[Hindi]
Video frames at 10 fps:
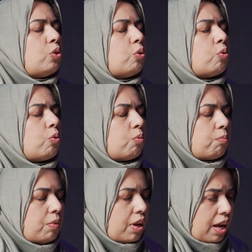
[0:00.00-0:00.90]
तो
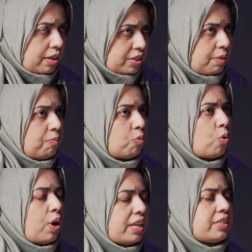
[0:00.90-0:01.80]
जब
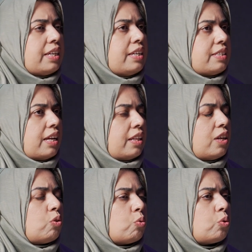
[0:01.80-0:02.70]
वो हज के लिए जाते
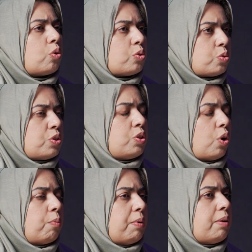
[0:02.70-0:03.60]
हैं तो उनको खसूस
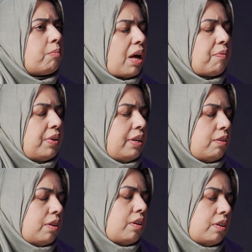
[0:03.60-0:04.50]
तौर पे काफ़ी
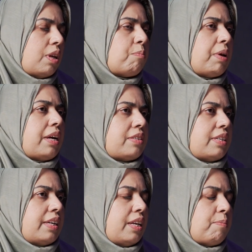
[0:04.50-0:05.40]
लंबे
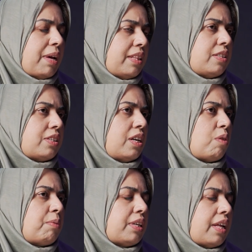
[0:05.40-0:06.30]
अरसे के लिए पैदल चलना
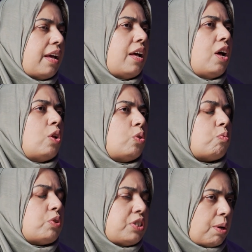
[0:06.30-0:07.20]
पड़ता है तो
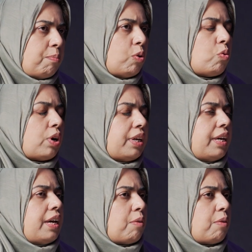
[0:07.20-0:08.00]
वो चप्पलों की